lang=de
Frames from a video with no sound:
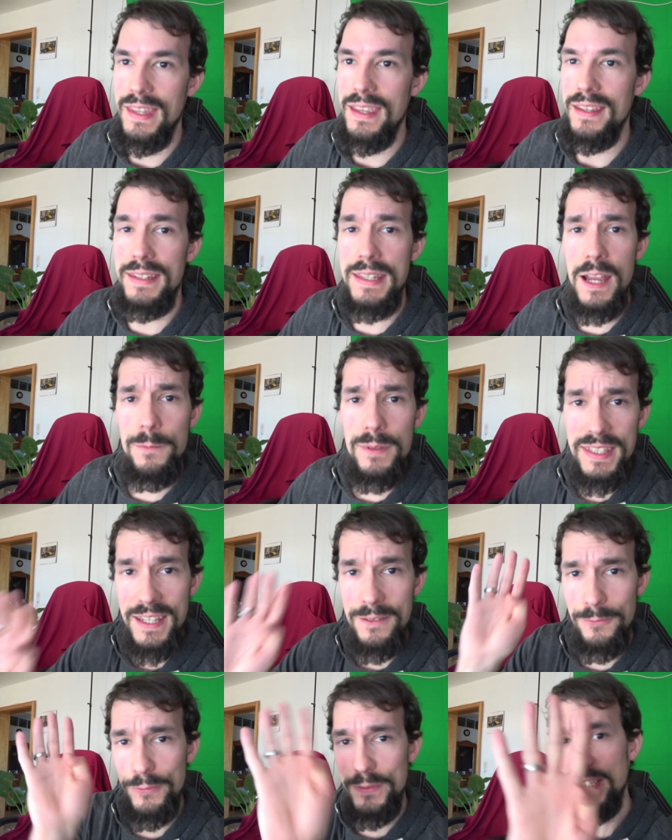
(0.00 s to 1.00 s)
Ich habe
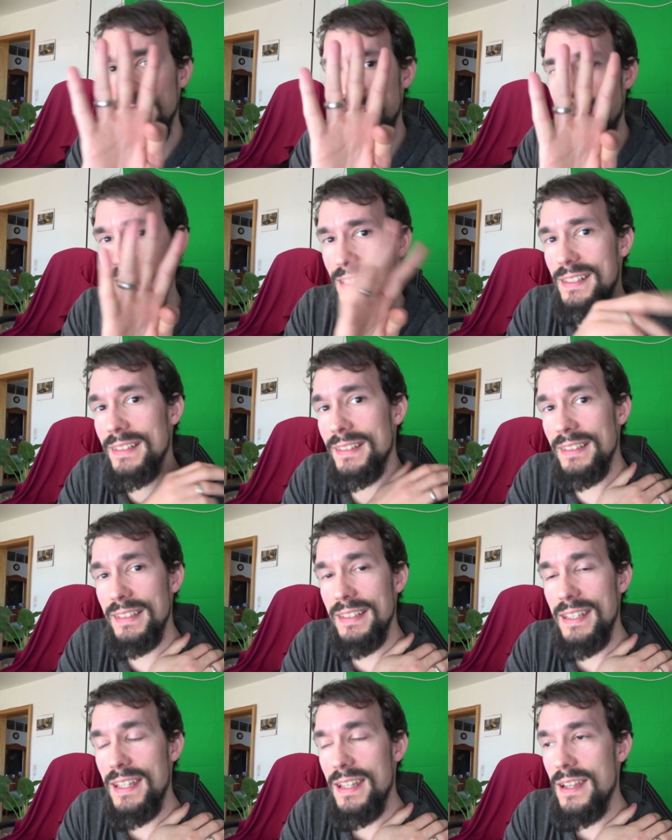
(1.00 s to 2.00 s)
seit vier Tagen
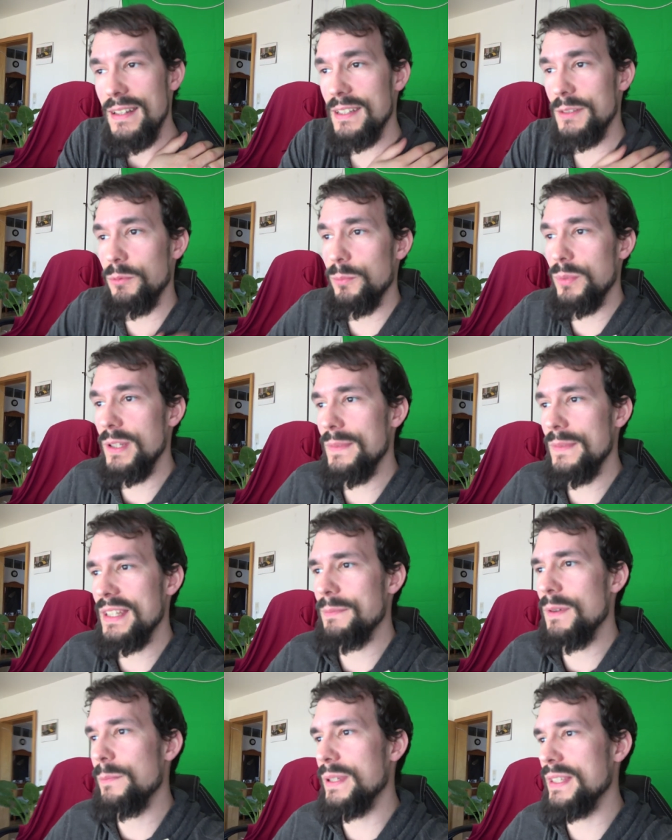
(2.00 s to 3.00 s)
das Problem, dass
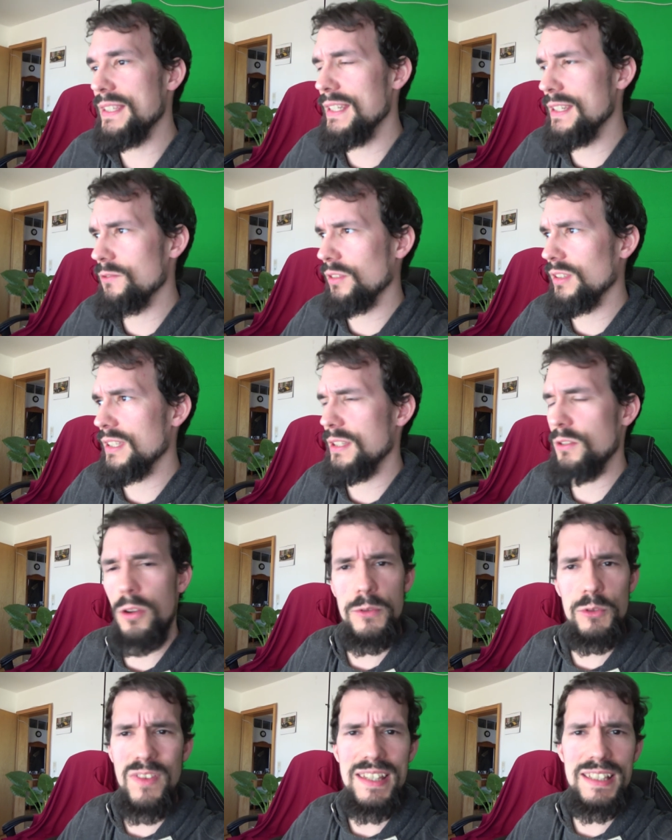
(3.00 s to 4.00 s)
mein PC nicht so richtig
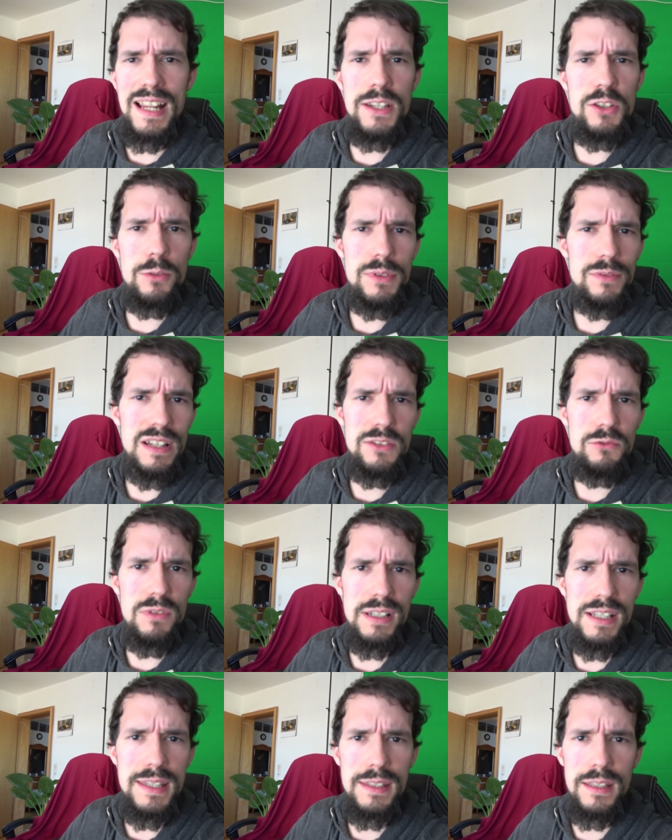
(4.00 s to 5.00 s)
läuft. Ich weiß gar nicht, ob ich es vielleicht
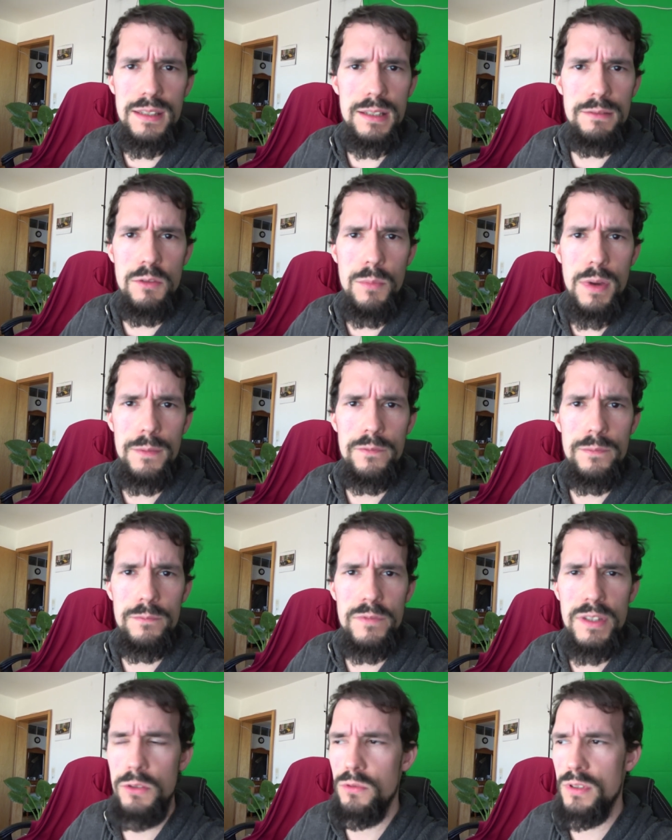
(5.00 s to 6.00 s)
sogar gestern irgendwie in meinem
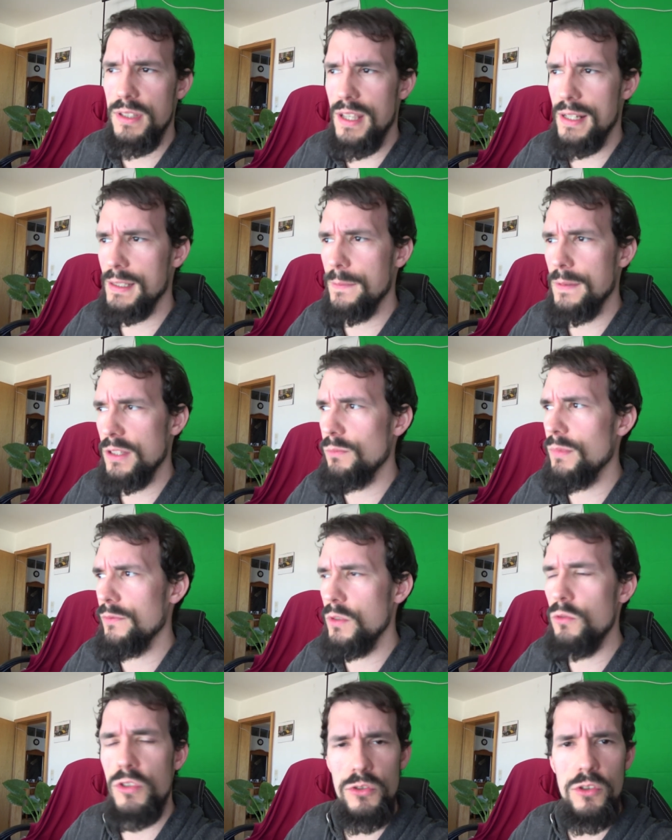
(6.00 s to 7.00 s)
Video gesagt habe, dass ich mein
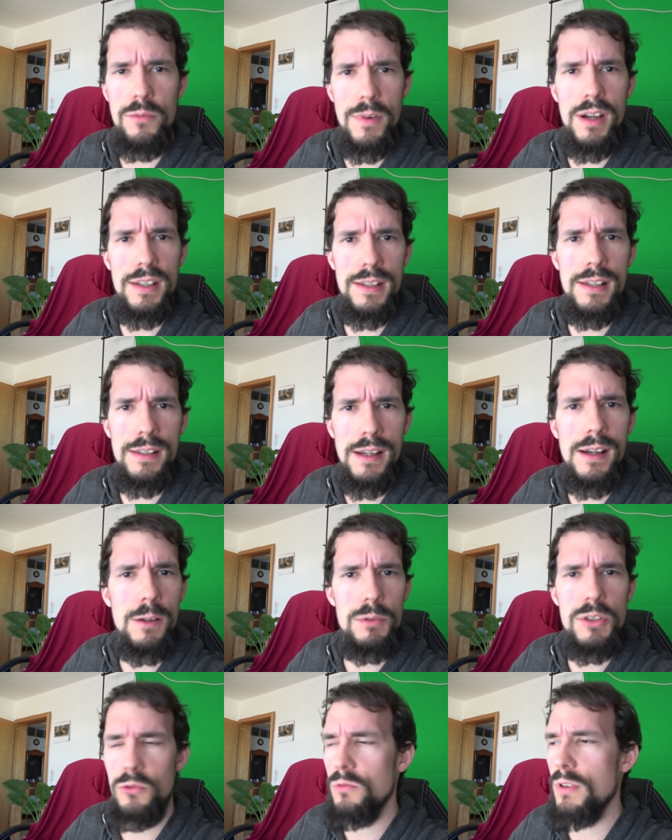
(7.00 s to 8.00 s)
Windows neu mache. Gell? Ja,
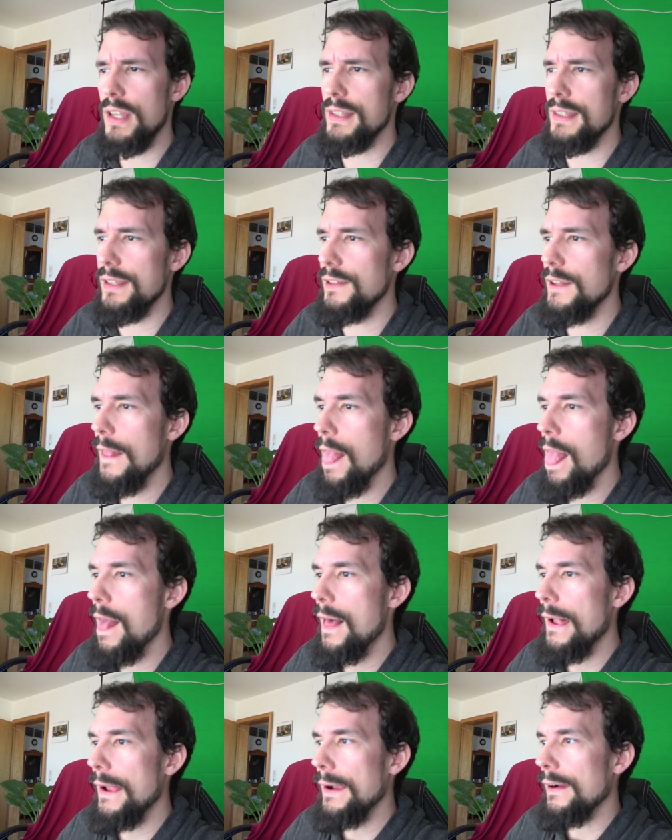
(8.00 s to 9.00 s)
habe ich sogar erzählt.
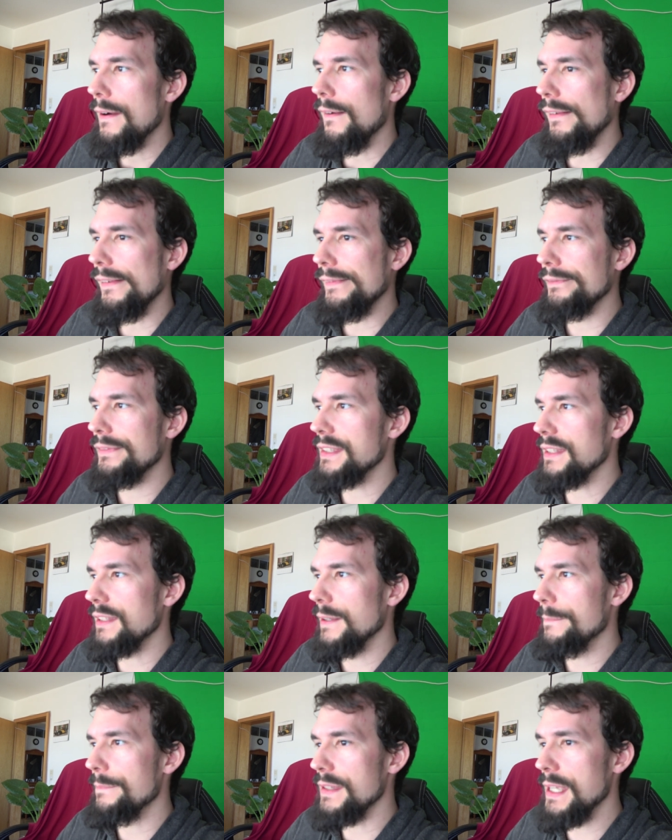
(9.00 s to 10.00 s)
Und
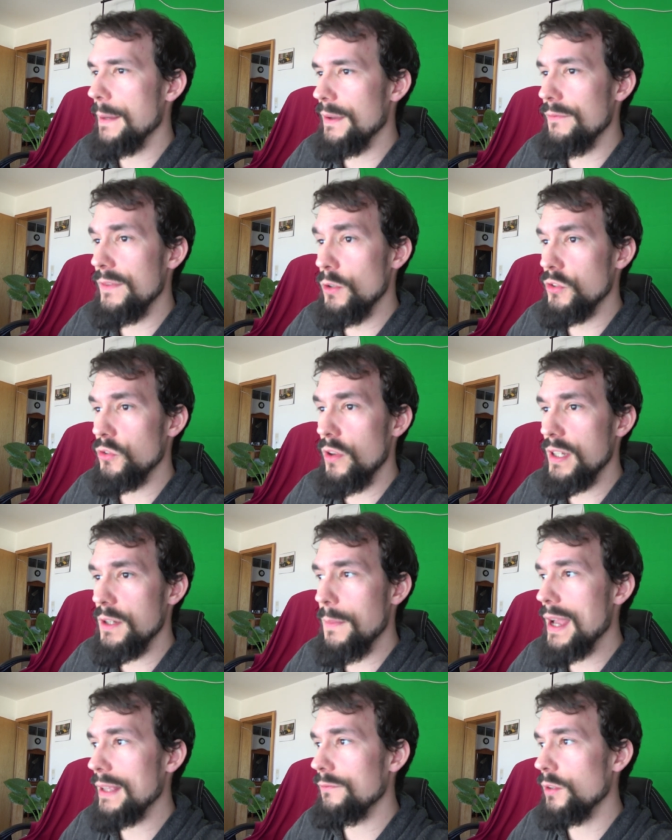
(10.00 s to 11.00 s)
ähm, ich habe mein Windows neu
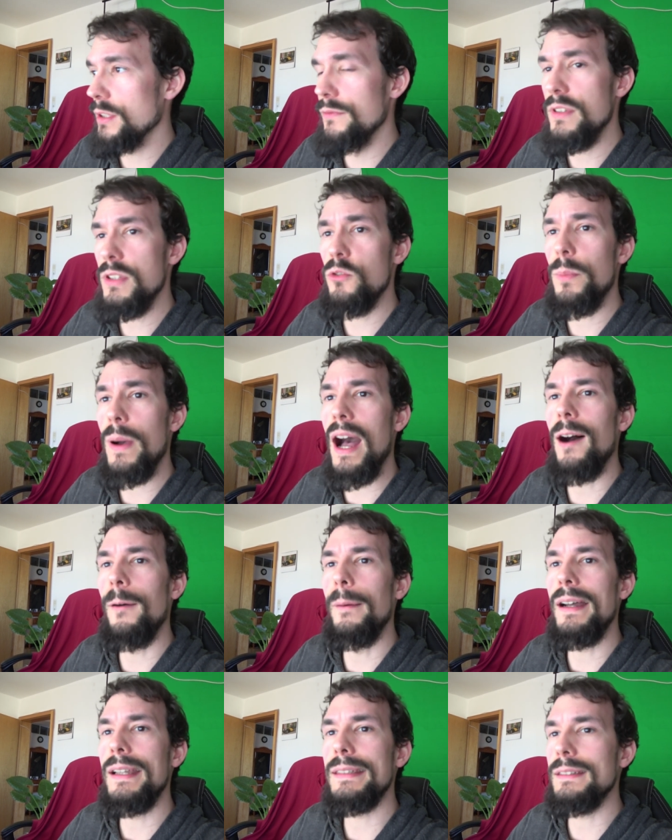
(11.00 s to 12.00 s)
gemacht, wollte ein Video
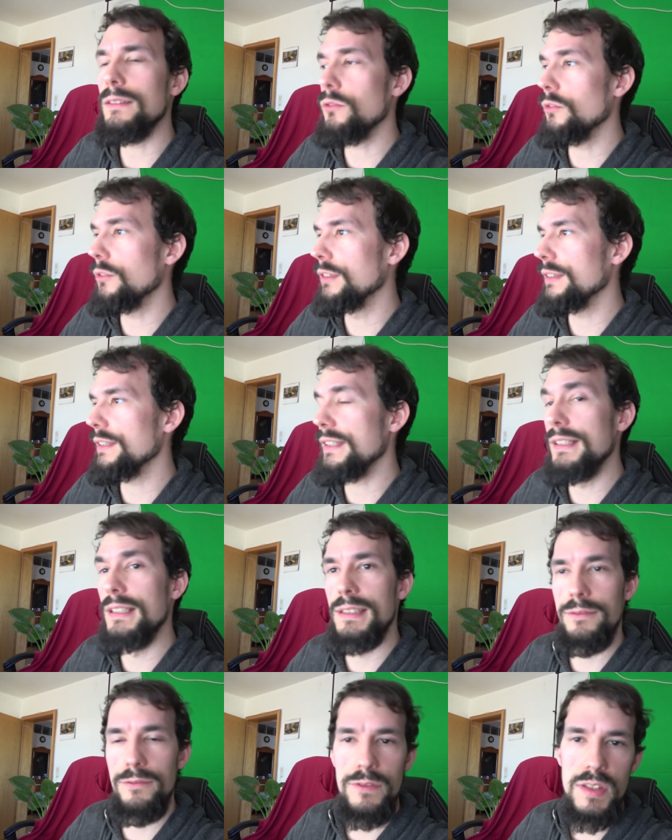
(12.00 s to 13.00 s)
bearbeiten und
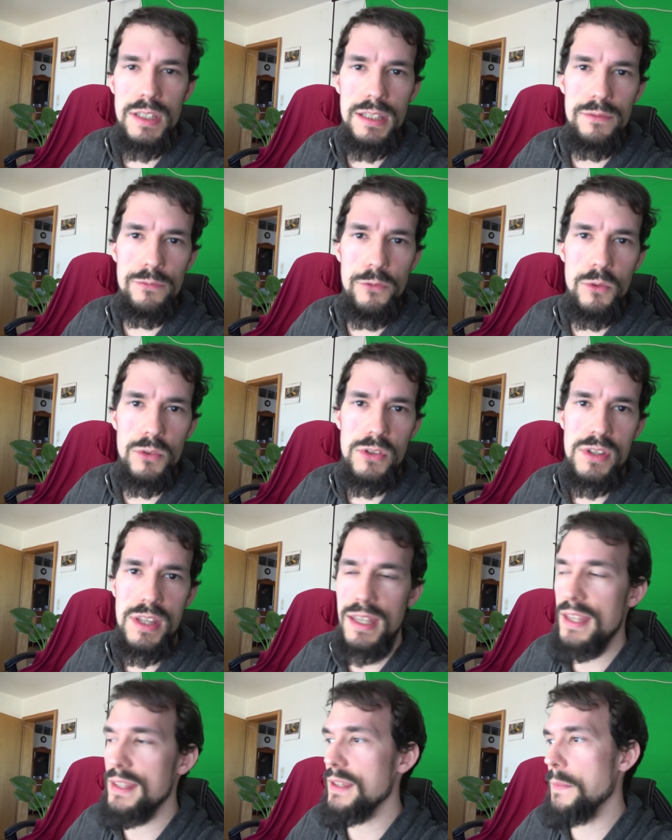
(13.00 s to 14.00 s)
irgendwie
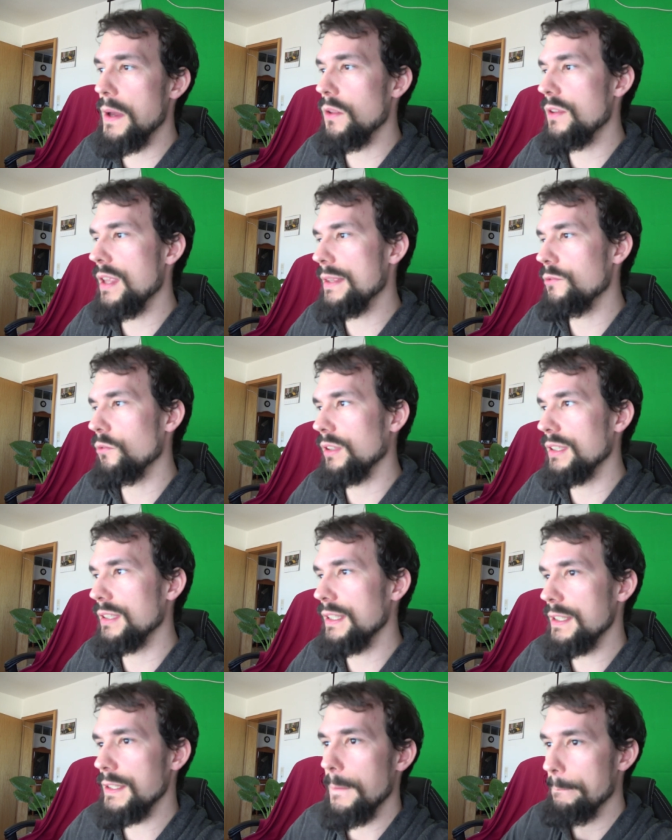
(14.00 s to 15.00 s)
funktioniert das immer noch nicht so
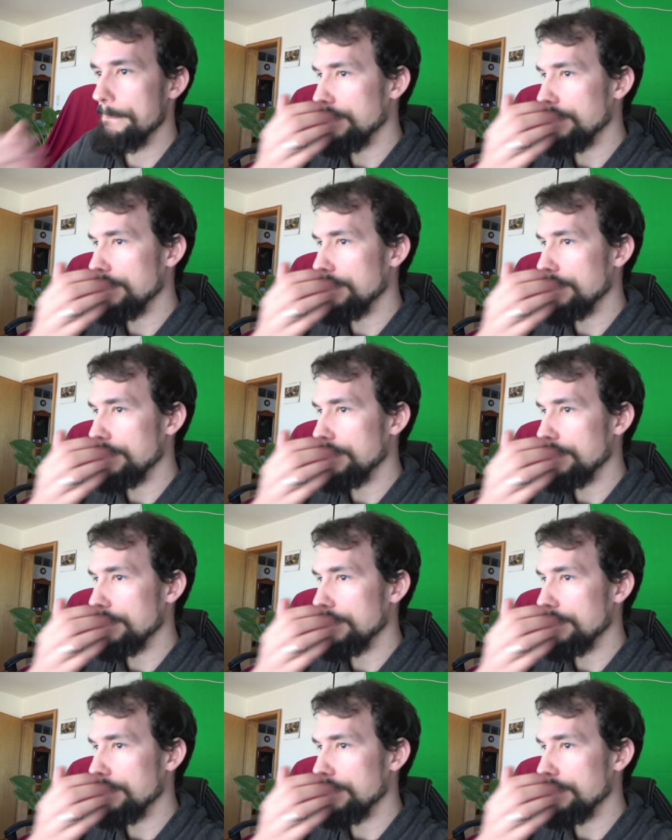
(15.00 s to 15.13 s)
richtig.